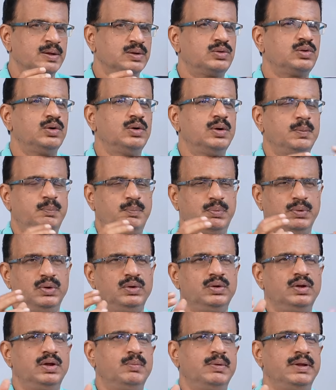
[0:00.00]
సో ఇప్పుడు
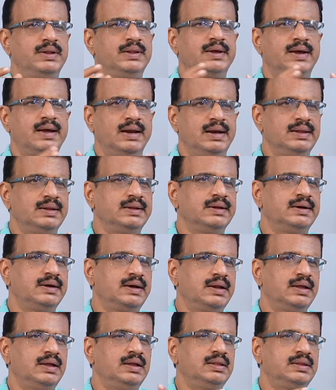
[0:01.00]
ఈమె ఎందుకు
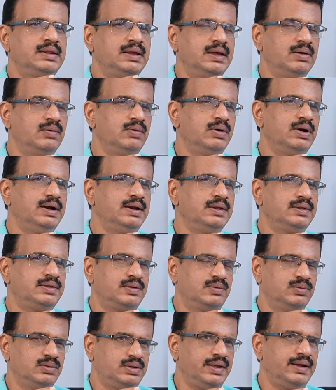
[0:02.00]
వెళ్ళిందంటే దేవిరెడ్డి
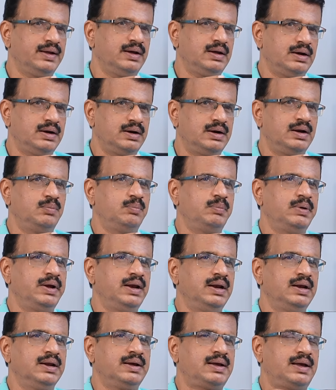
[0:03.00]
శివశంకర్ రెడ్డి
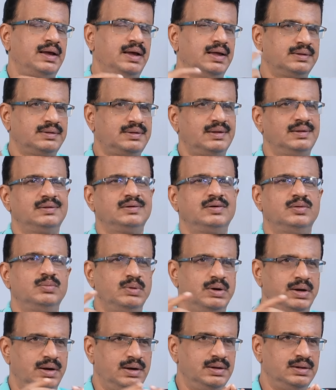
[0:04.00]
బెయిల్ని క్యాన్సిల్
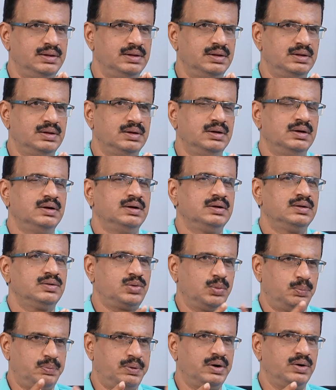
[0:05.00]
చేయమని వెళ్ళింది
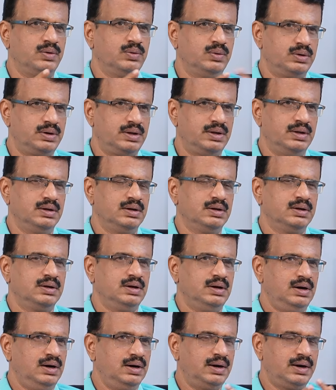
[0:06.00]
సుప్రీంకోర్టుకి
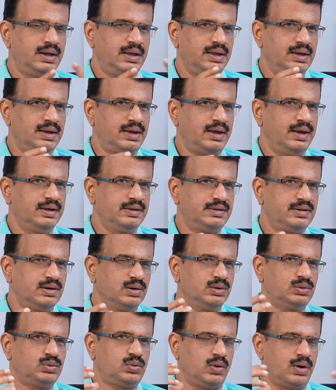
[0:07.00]
అంటే ఈ
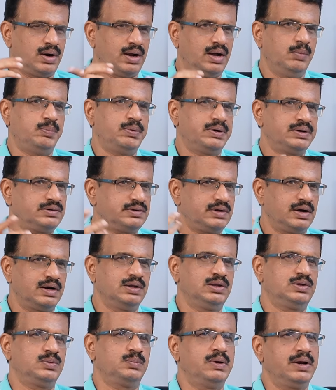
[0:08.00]
కేసును త్వరగా
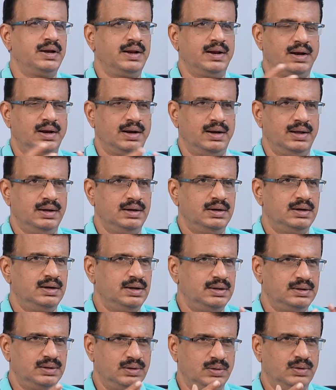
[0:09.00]
పరిష్కరించమని వెళ్ళలే
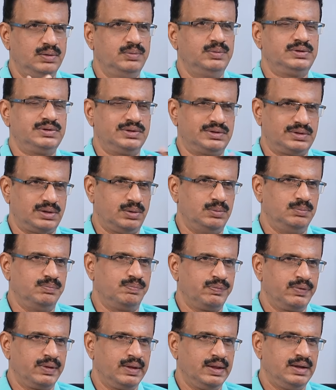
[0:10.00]
అదో విచిత్రం
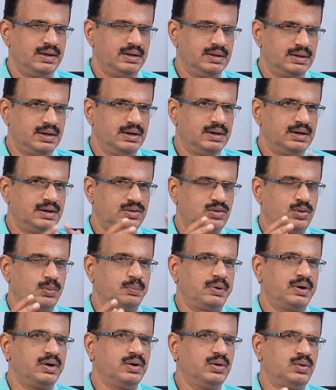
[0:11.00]
ఎందుకంటే
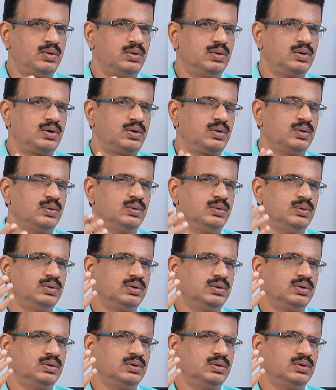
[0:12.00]
సుప్రీంకోర్టు